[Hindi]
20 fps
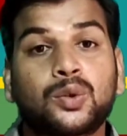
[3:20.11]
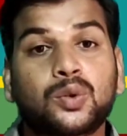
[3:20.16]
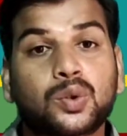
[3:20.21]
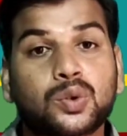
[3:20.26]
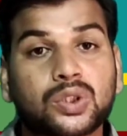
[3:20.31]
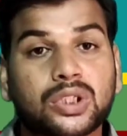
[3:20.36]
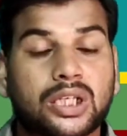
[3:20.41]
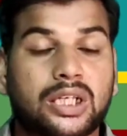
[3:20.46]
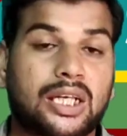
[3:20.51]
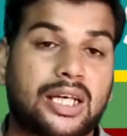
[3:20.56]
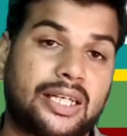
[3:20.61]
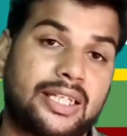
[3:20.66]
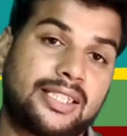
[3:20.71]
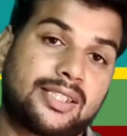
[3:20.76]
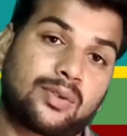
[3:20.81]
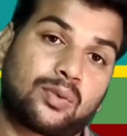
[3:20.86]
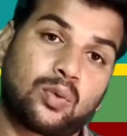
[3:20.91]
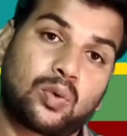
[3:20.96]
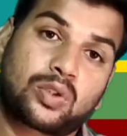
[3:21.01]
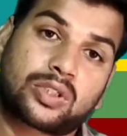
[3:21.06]
तो सरकारी
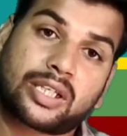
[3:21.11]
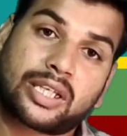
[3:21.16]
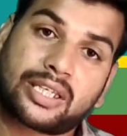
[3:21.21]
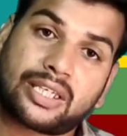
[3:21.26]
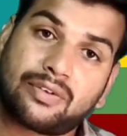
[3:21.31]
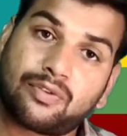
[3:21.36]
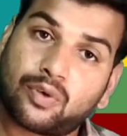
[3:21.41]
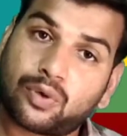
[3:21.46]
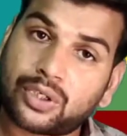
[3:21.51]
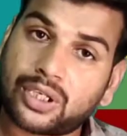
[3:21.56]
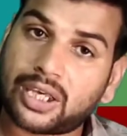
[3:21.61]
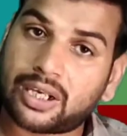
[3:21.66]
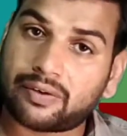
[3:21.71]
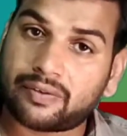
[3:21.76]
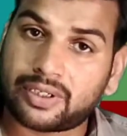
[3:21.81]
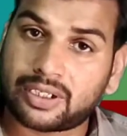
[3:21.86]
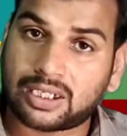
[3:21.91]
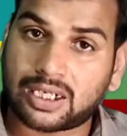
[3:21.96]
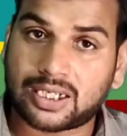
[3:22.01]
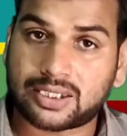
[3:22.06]
स्कूल से ही वो
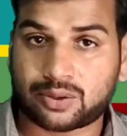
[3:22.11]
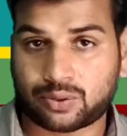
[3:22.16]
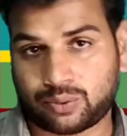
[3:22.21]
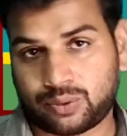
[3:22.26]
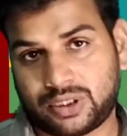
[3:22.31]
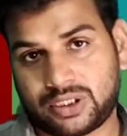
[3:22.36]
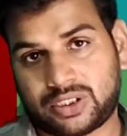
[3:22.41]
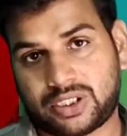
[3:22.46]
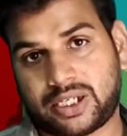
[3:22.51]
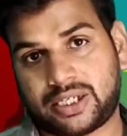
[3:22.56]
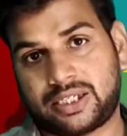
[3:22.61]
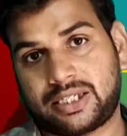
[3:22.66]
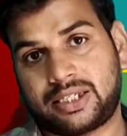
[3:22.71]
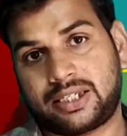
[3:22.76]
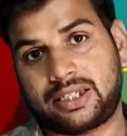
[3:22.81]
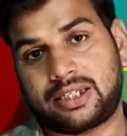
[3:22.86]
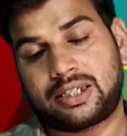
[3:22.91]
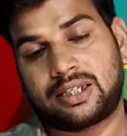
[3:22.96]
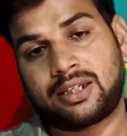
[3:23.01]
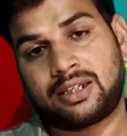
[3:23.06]
ग्यारहवीं क्लास होनी
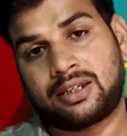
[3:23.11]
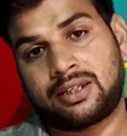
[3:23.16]
चाहिए